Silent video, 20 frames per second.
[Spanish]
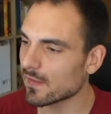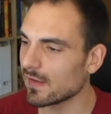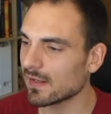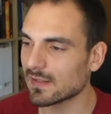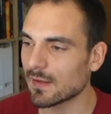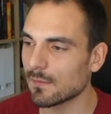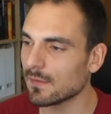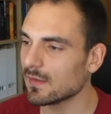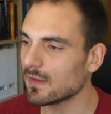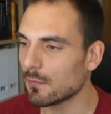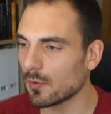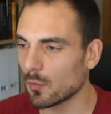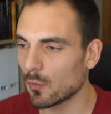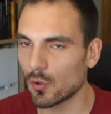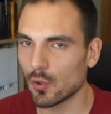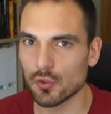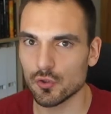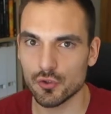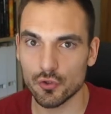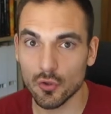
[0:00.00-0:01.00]
directamente, pero
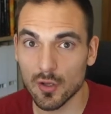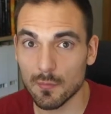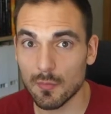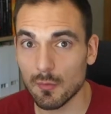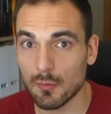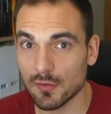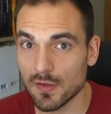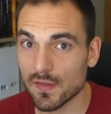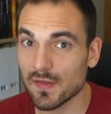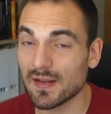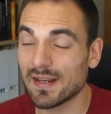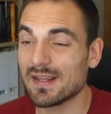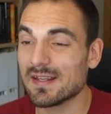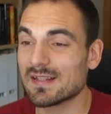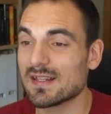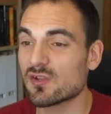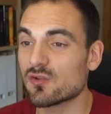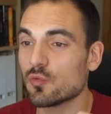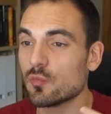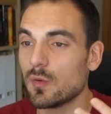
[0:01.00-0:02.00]
bueno, yo creo que podemos decir que
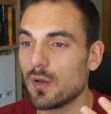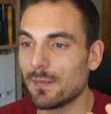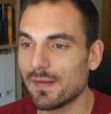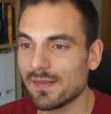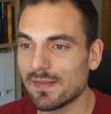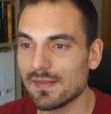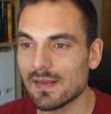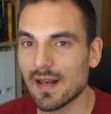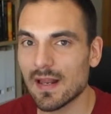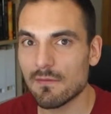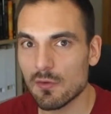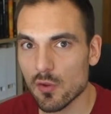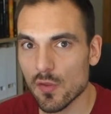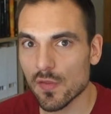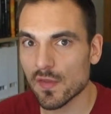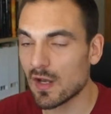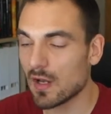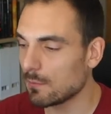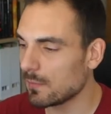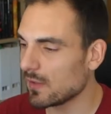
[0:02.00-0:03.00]
se suplementa la B12
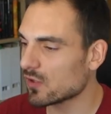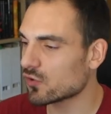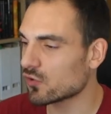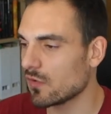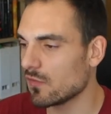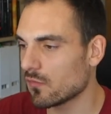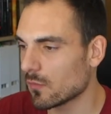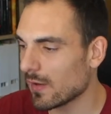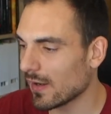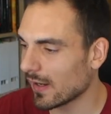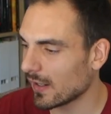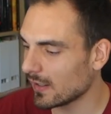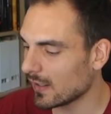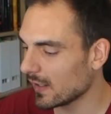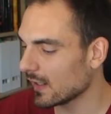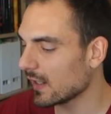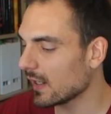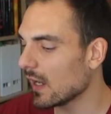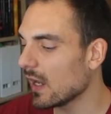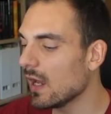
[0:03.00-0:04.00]
en el pienso de forma
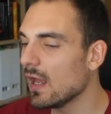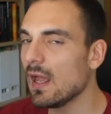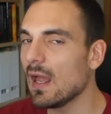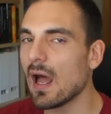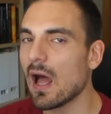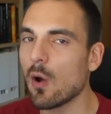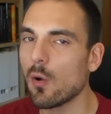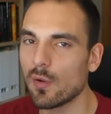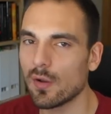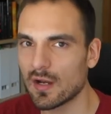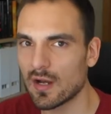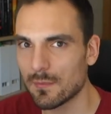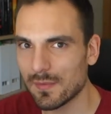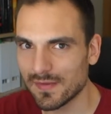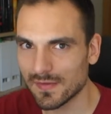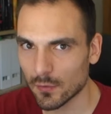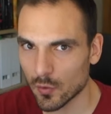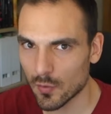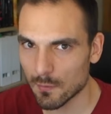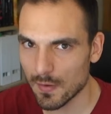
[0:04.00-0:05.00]
genérica, aunque
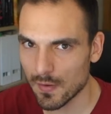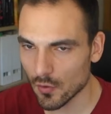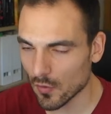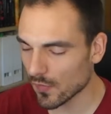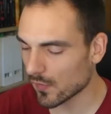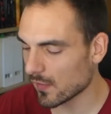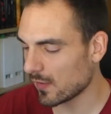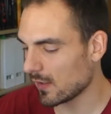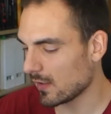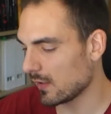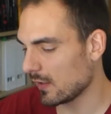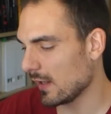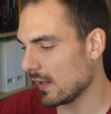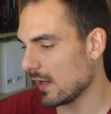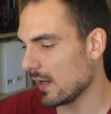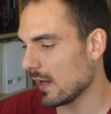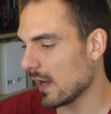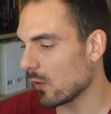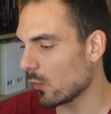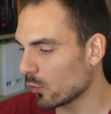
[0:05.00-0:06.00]
realmente no es B12.
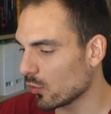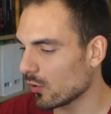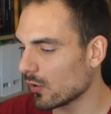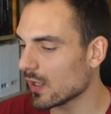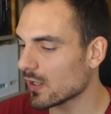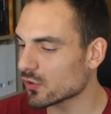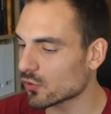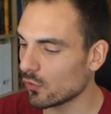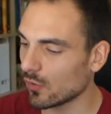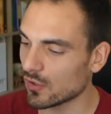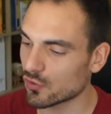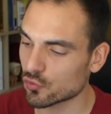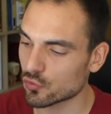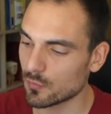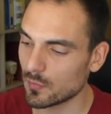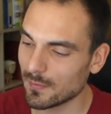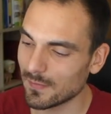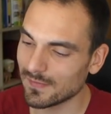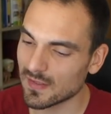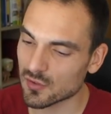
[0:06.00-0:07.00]
En algunos casos lo que se
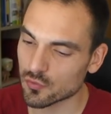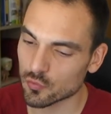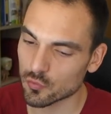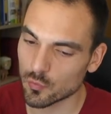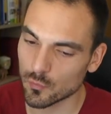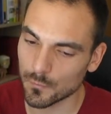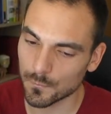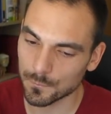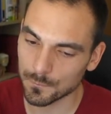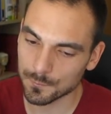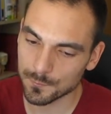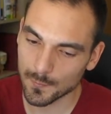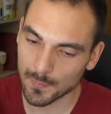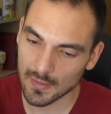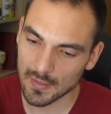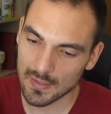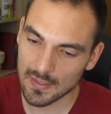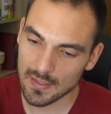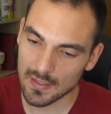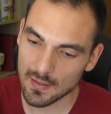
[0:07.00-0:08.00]
suplementa es un,
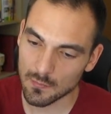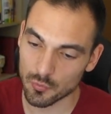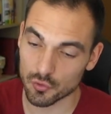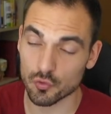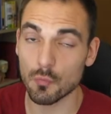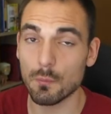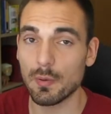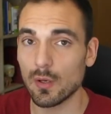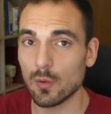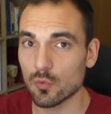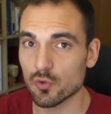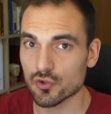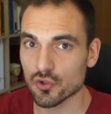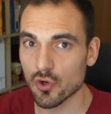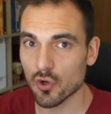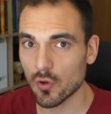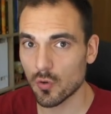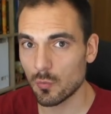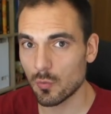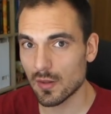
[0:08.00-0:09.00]
pues un
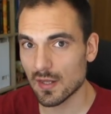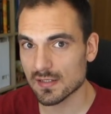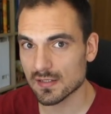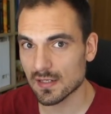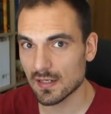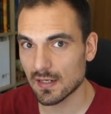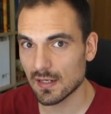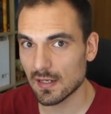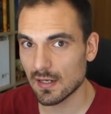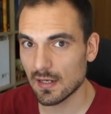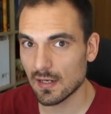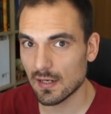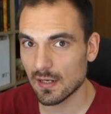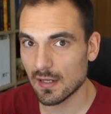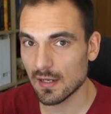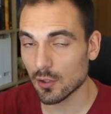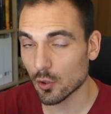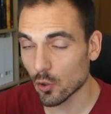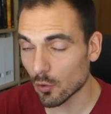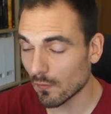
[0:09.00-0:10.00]
precursor, como pueda ser
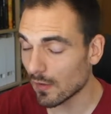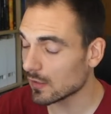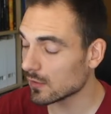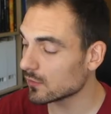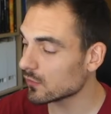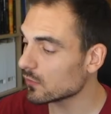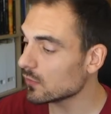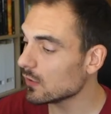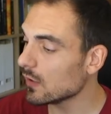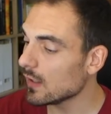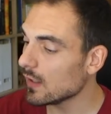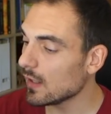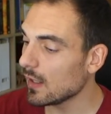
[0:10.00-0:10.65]
el, cobalto,